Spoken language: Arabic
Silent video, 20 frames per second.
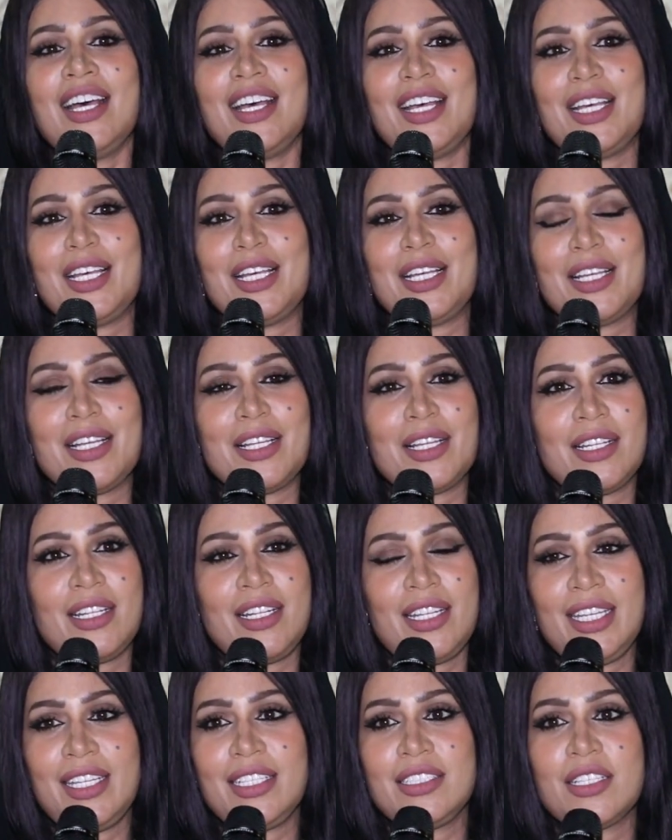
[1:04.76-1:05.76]
آه،
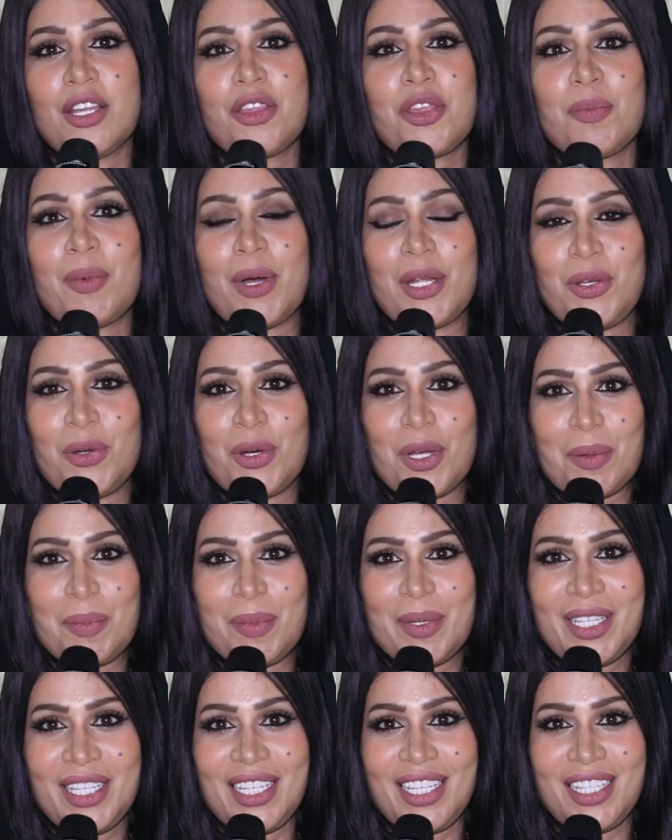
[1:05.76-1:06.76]
العيد
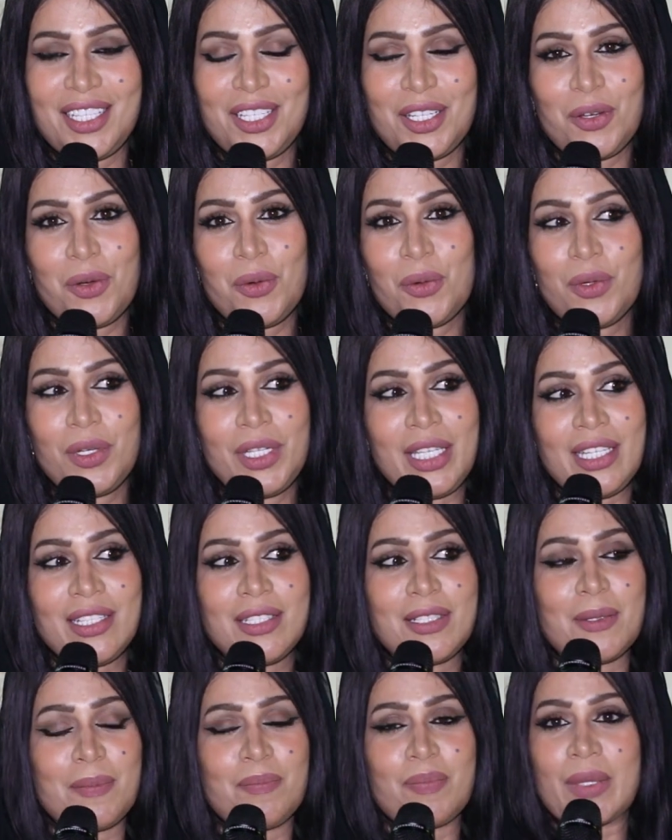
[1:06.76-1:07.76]
48 هو
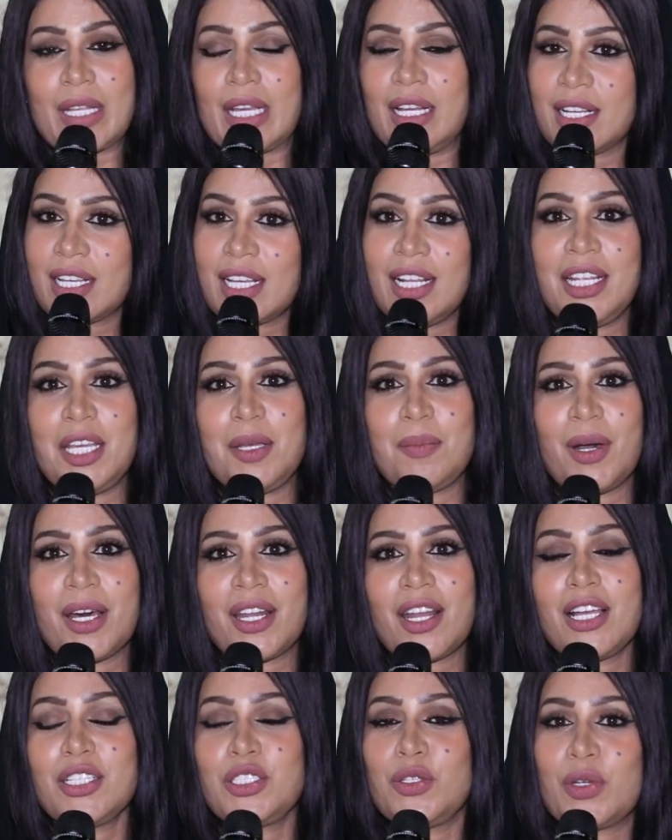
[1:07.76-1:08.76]
عيد آه، كل
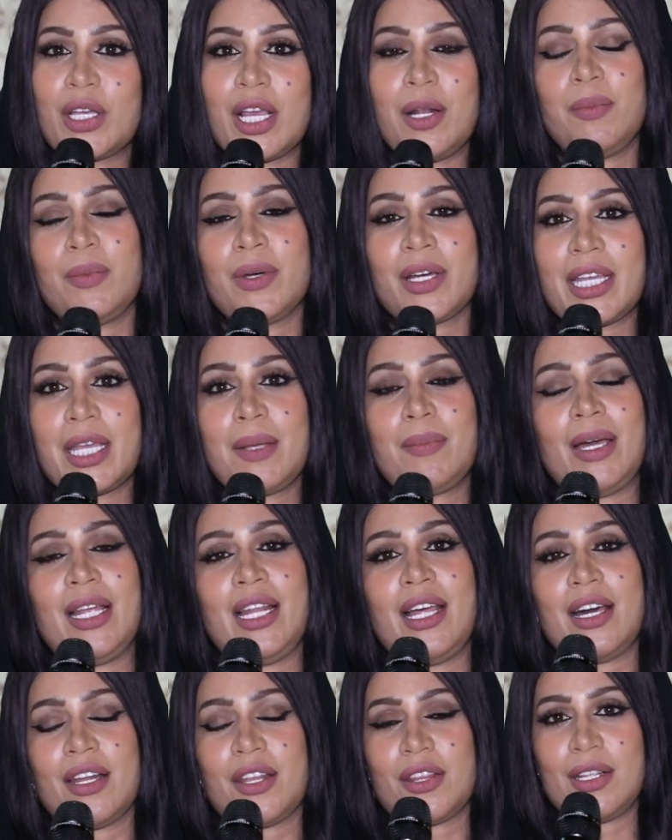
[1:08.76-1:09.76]
إماراتي وكل مقيم
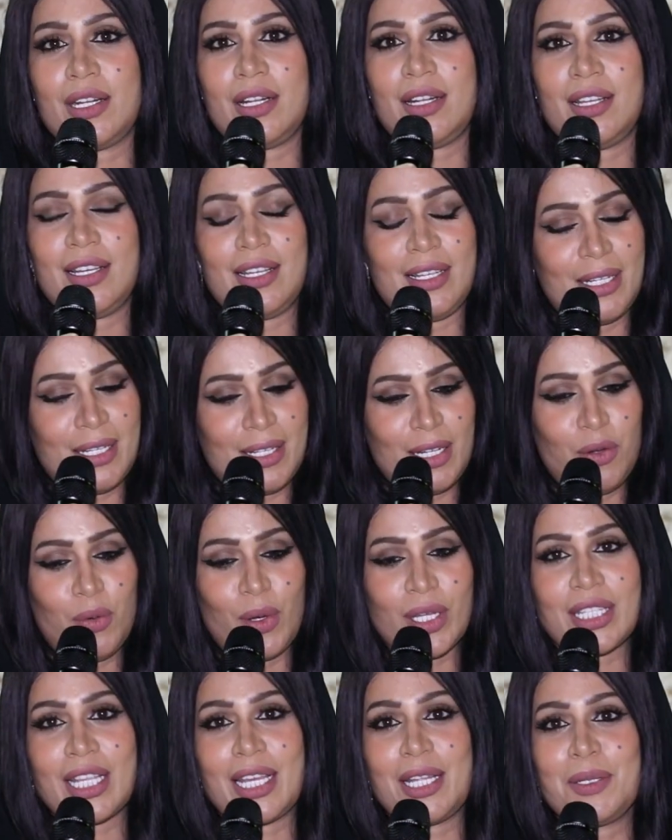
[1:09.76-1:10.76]
على أرض
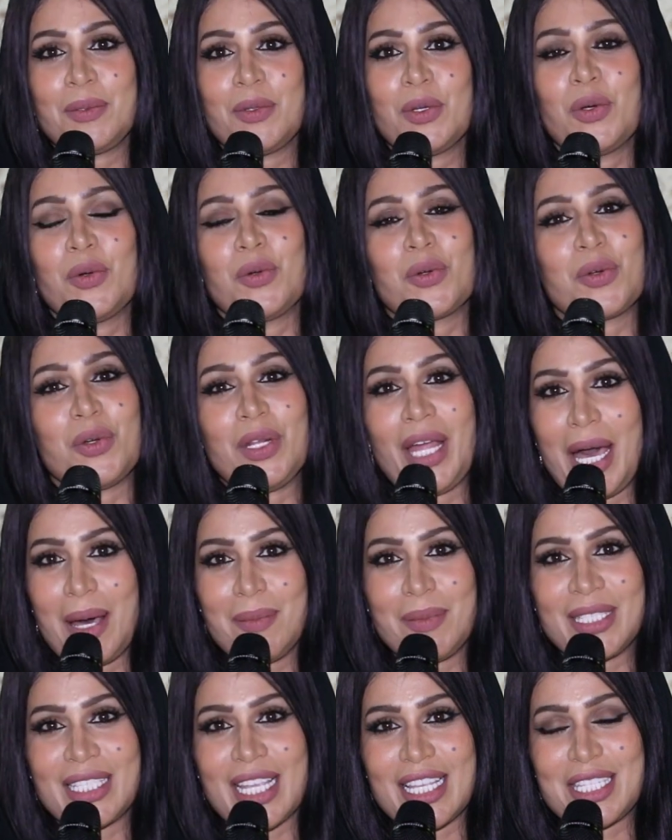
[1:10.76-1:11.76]
الوطن ونقول
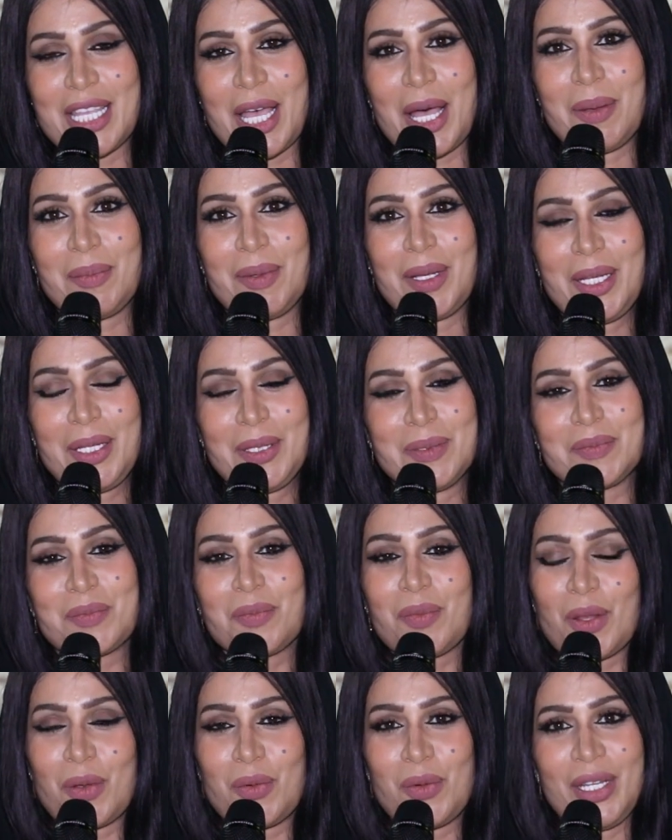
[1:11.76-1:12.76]
عام التسامح
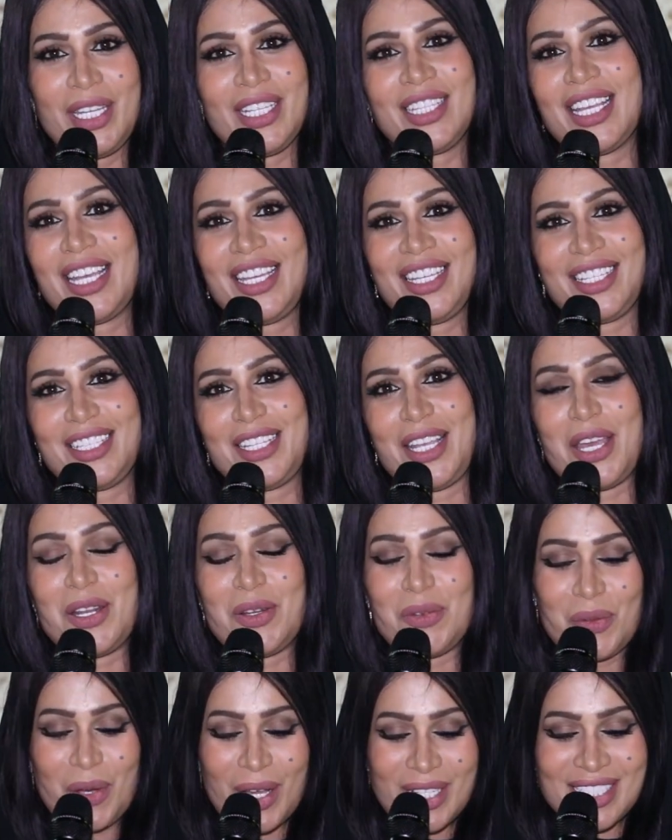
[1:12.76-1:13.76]
وعيدنا
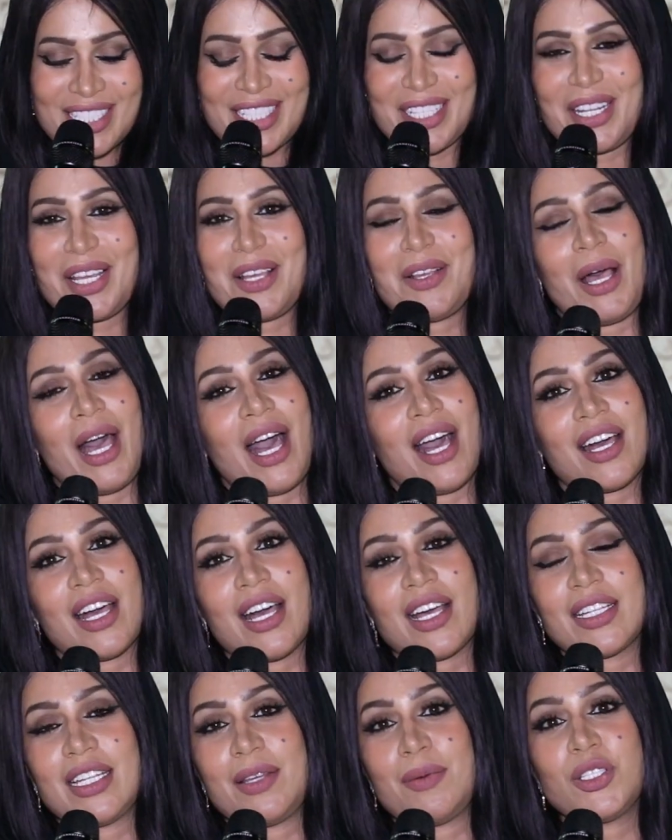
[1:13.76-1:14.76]
عيدين وهالسنة
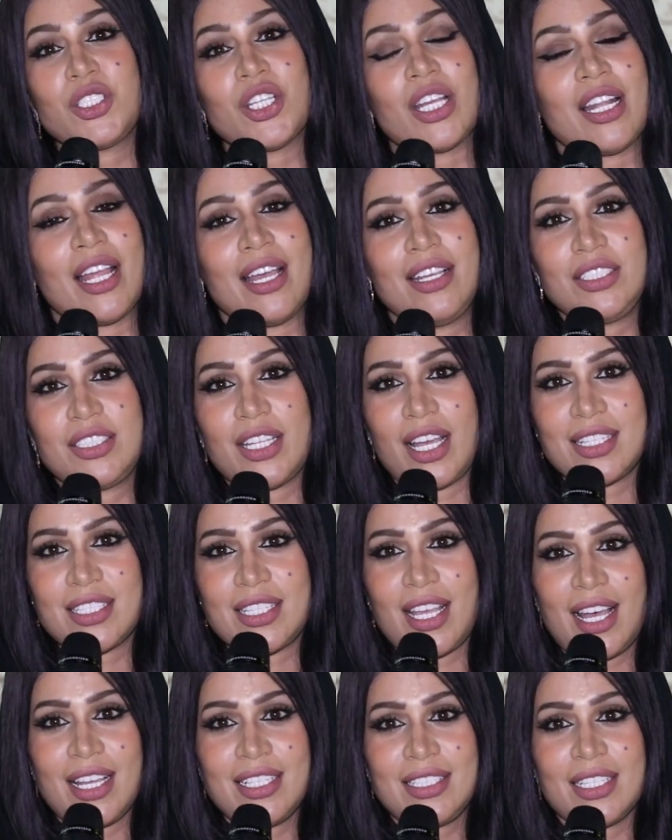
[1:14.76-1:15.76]
حققنا ما شاء الله
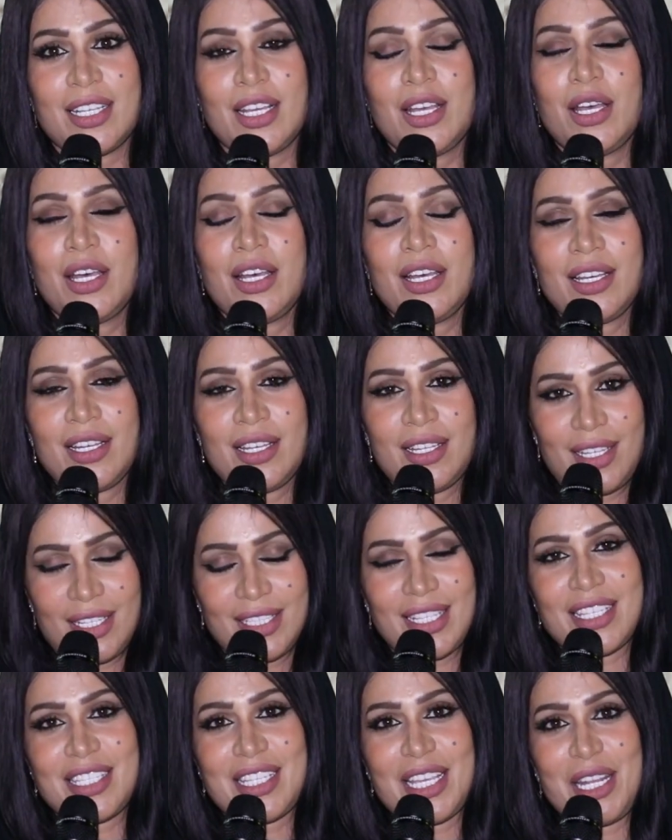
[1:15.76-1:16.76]
إنجازات
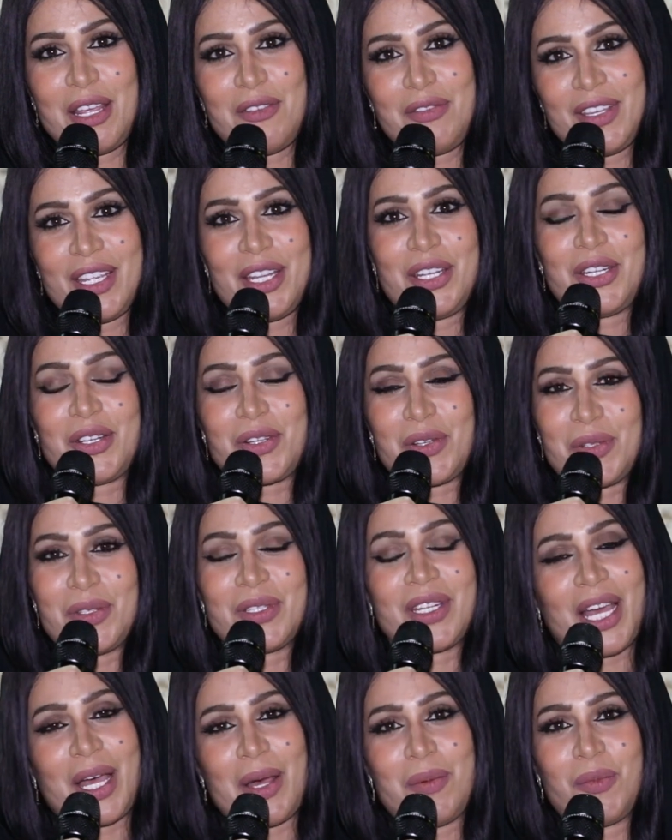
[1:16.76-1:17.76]
اعتزينا فيها
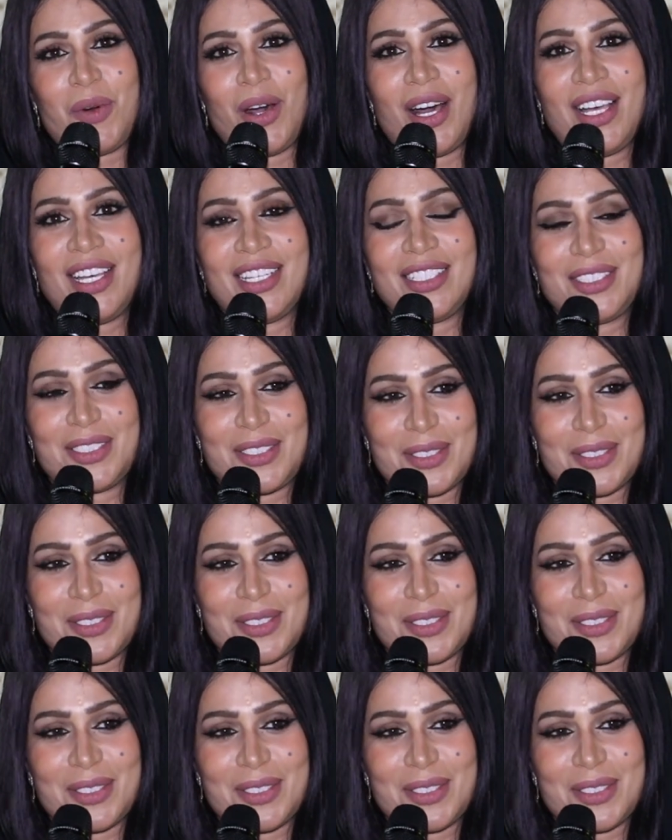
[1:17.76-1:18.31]
نكون رقم واحد